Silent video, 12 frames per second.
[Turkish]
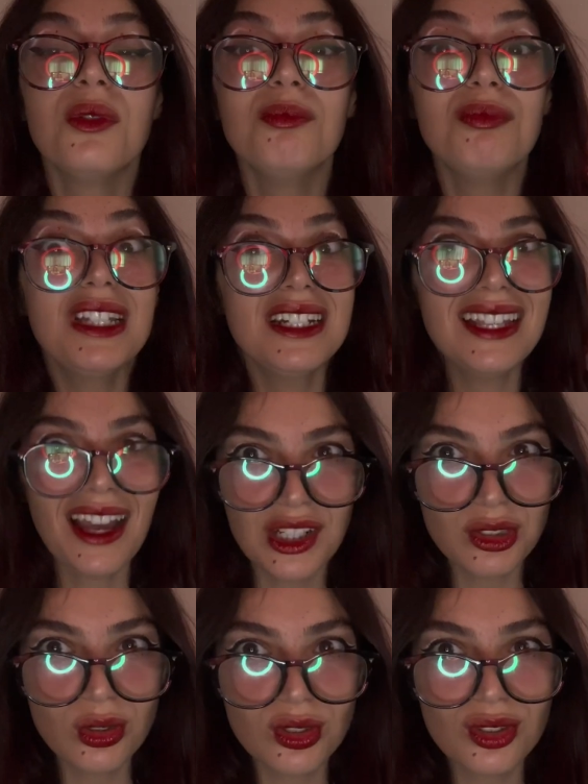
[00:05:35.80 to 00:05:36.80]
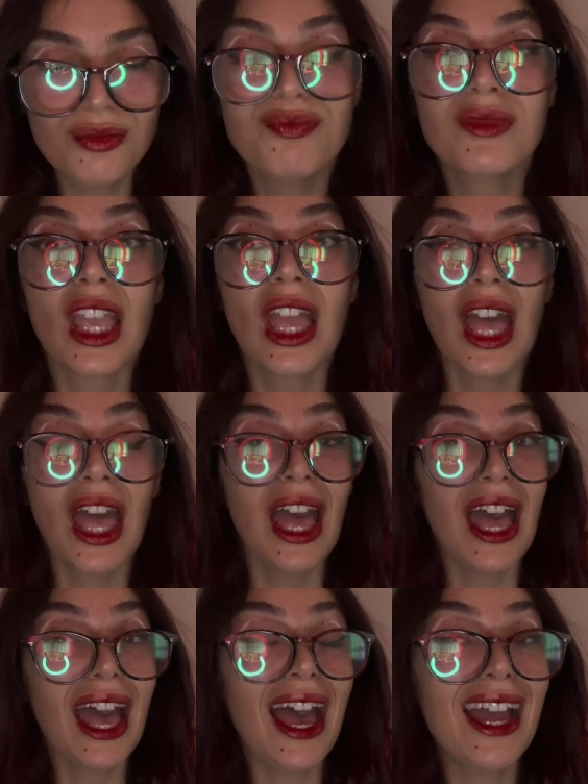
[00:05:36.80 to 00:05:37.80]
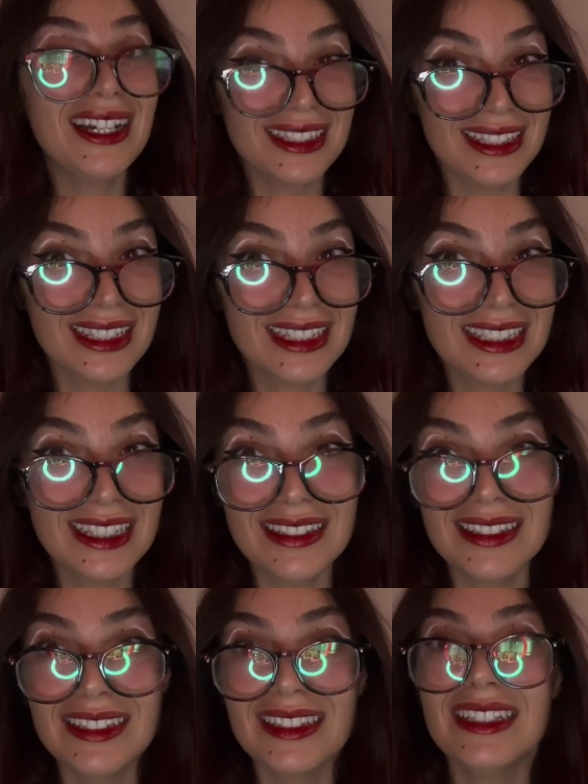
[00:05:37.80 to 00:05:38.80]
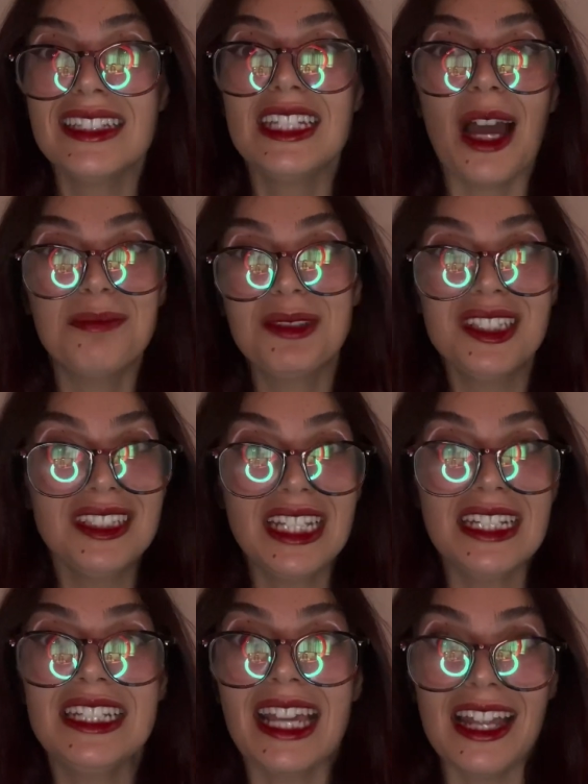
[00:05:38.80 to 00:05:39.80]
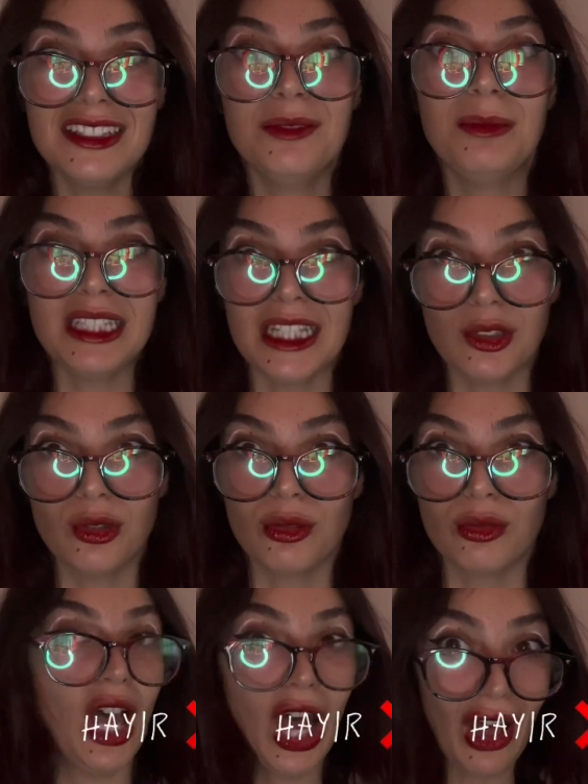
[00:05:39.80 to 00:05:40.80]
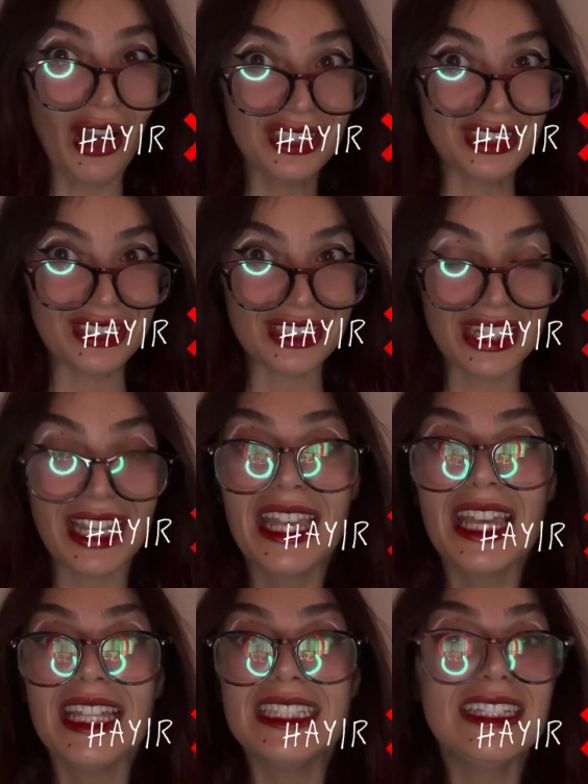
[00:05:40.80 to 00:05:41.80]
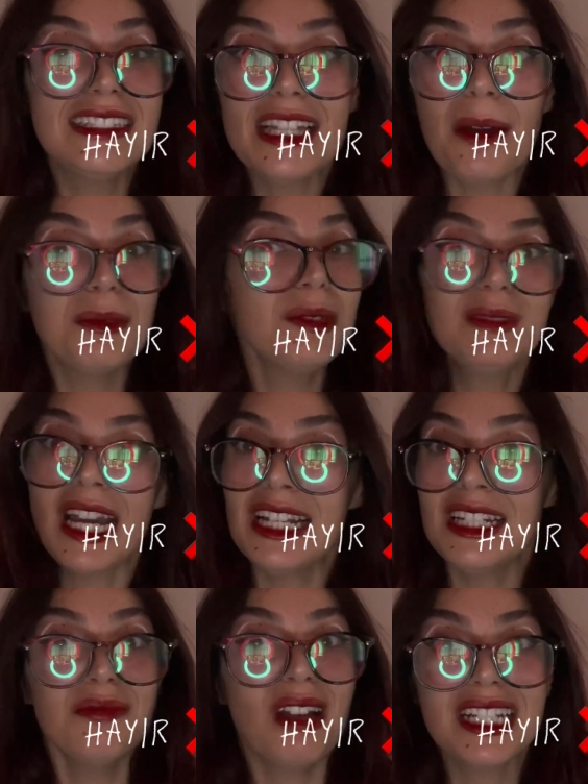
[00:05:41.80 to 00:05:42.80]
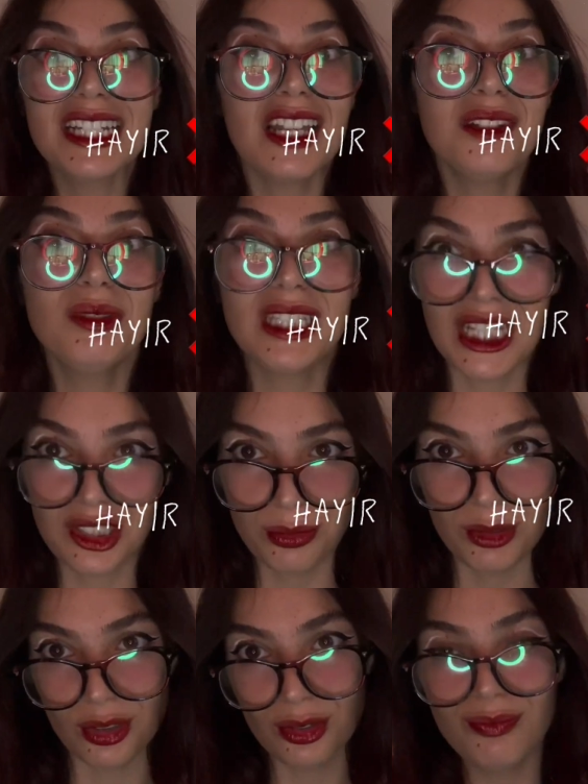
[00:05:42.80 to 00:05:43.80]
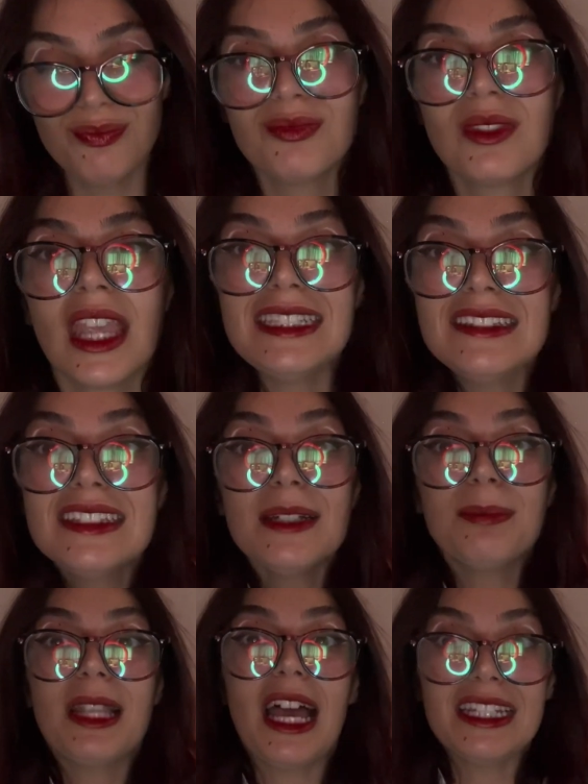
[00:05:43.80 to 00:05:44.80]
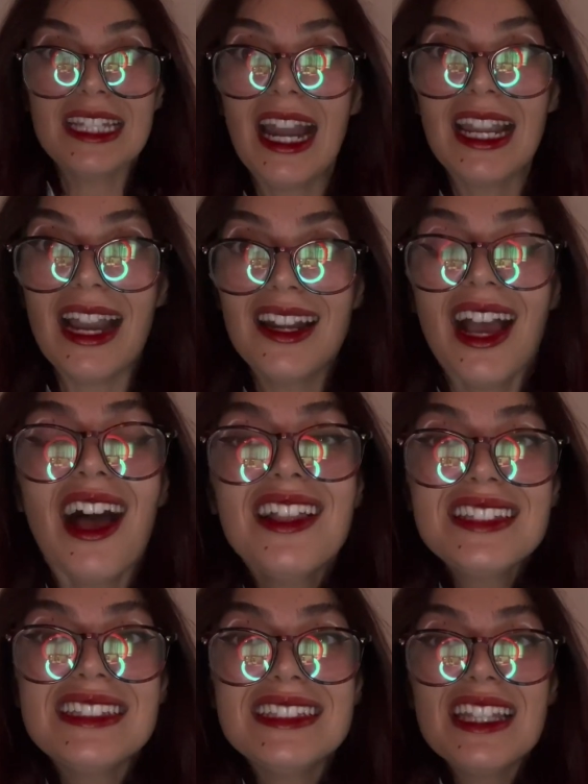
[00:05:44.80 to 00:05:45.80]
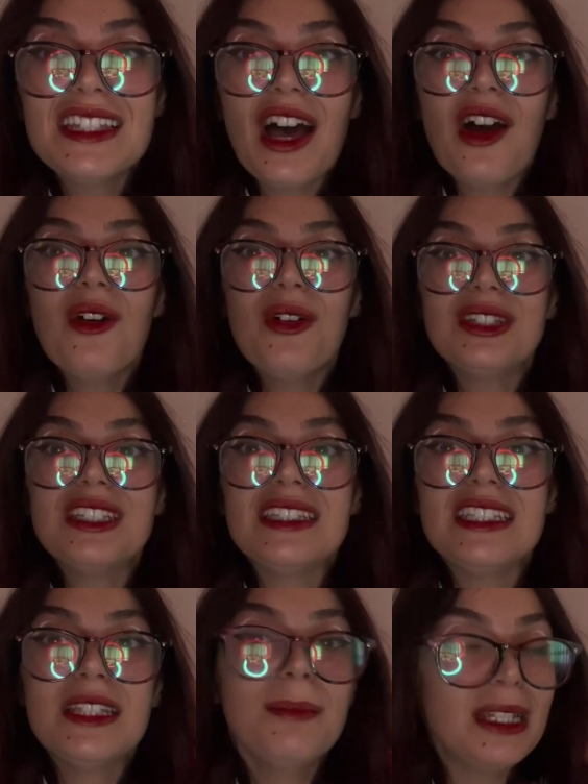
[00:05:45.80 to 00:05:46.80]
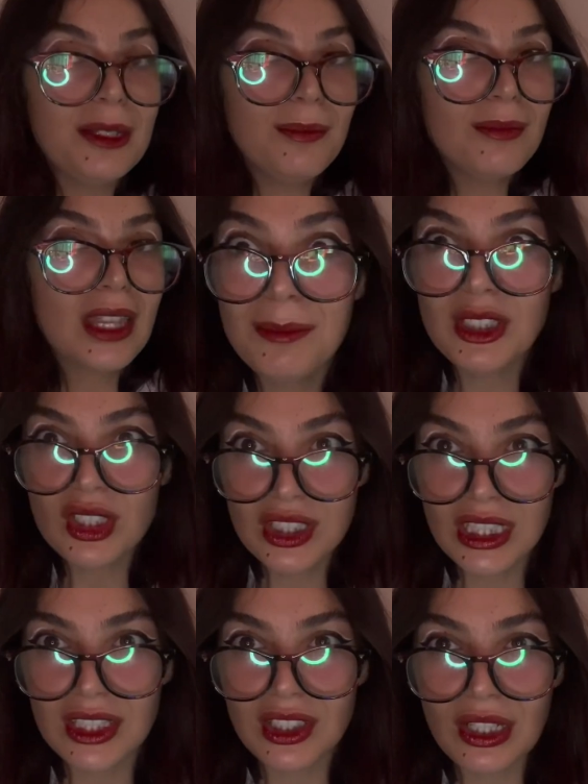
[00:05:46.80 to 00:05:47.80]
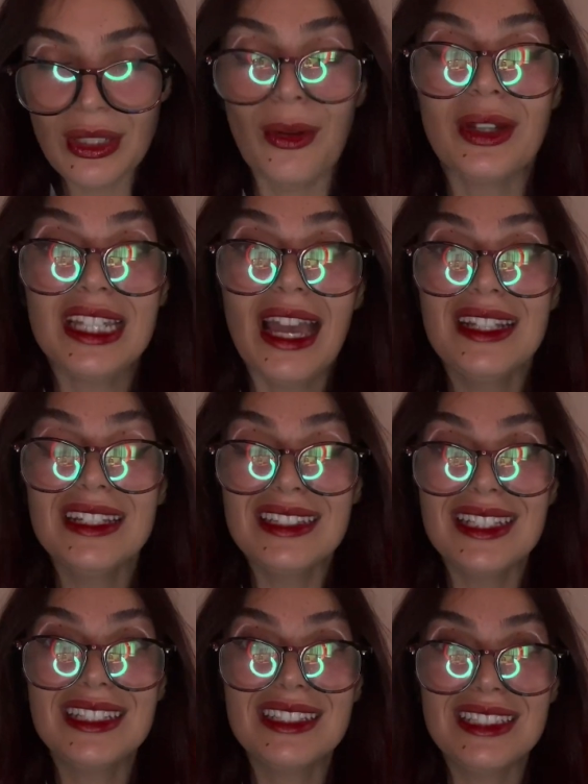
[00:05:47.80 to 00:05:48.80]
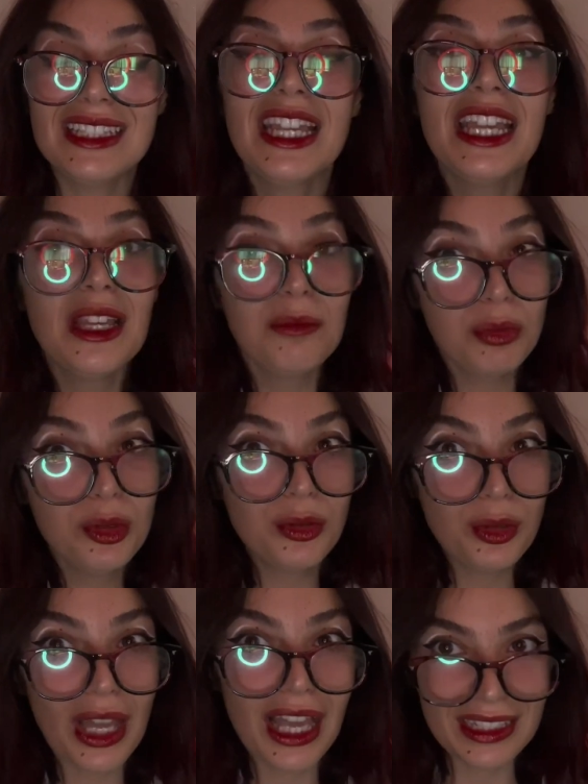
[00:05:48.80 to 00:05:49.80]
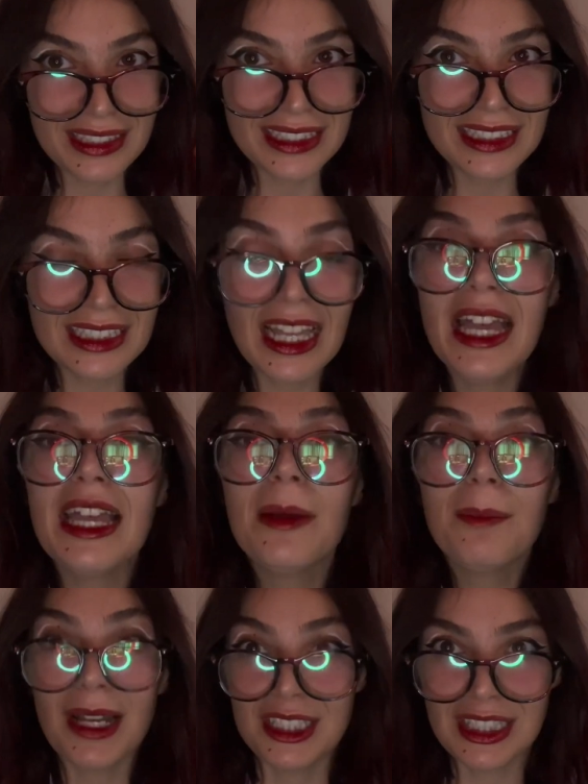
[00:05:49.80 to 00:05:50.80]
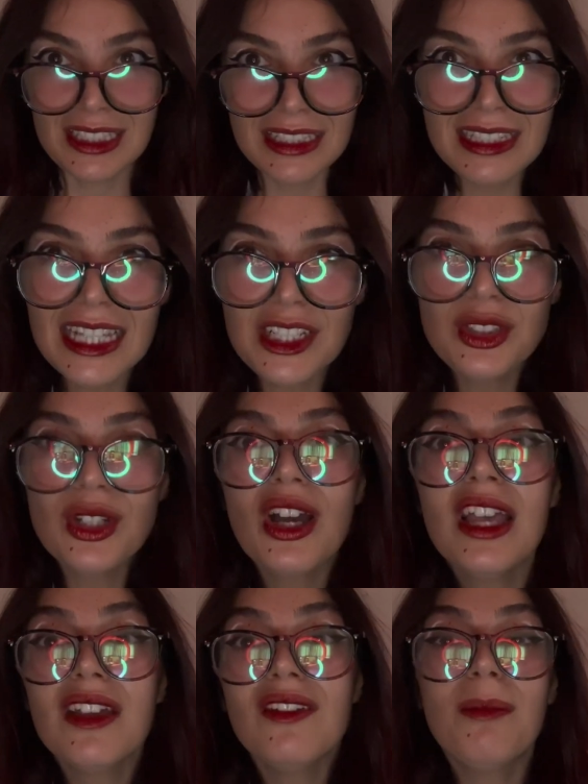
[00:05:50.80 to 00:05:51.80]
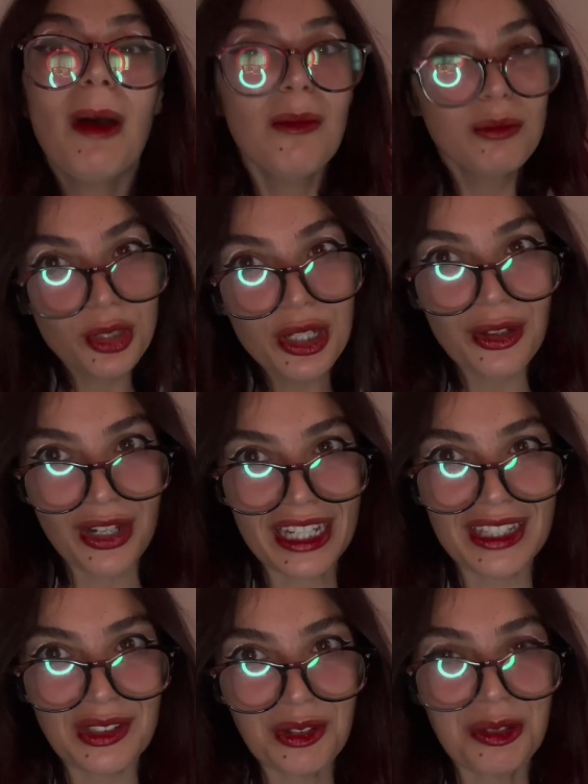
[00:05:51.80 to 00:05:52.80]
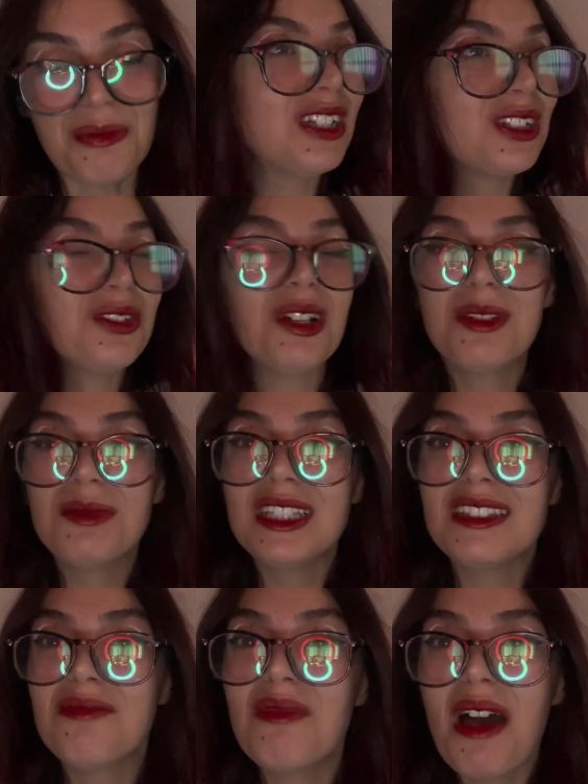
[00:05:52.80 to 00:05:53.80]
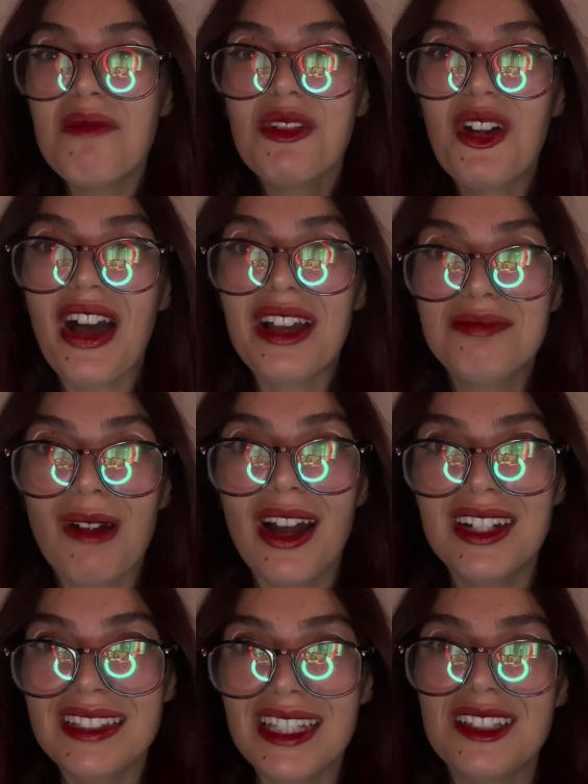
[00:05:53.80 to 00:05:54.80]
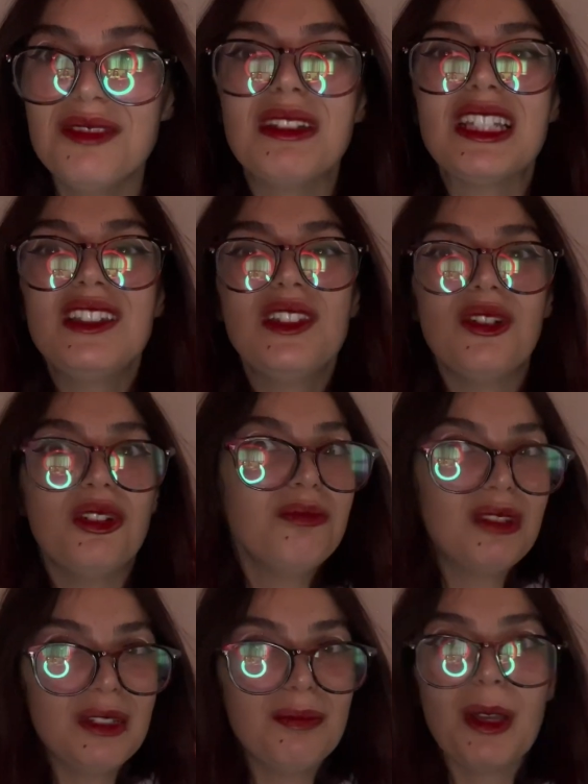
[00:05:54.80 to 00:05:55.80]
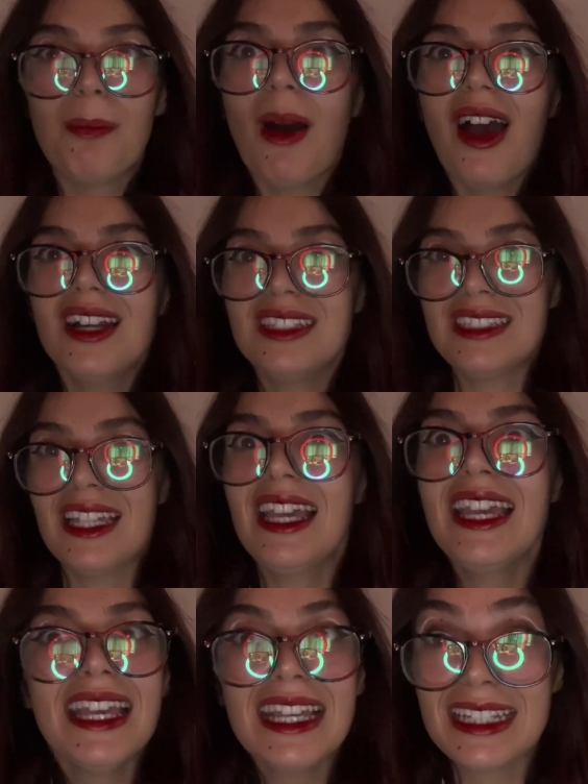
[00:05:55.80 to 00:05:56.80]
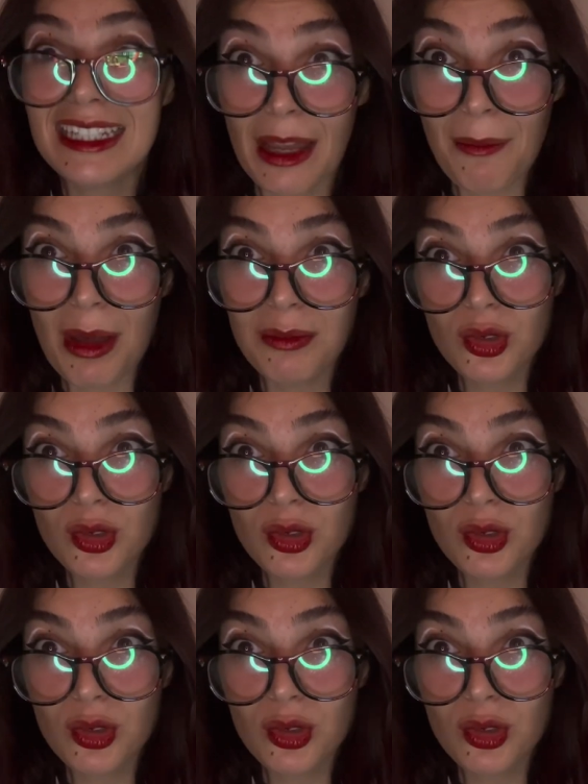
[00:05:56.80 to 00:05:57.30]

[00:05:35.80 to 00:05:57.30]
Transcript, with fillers: Bir diğer soru. Her yatı yaptığın yeri kendin mi seçiyorsun? Hayır. Yatı yaptığım yerleri ben kendim seçmiyorum Yatı yapılan yerler aslında daha öncesinde benim için seçiliyor. Yani kısacası bunu aslında başkaları seçiyor ve ben buna göre gidiyorum. Atıyorum size ben bu ay Paris'e gitmek istiyorum deyip de Paris'e gidemem.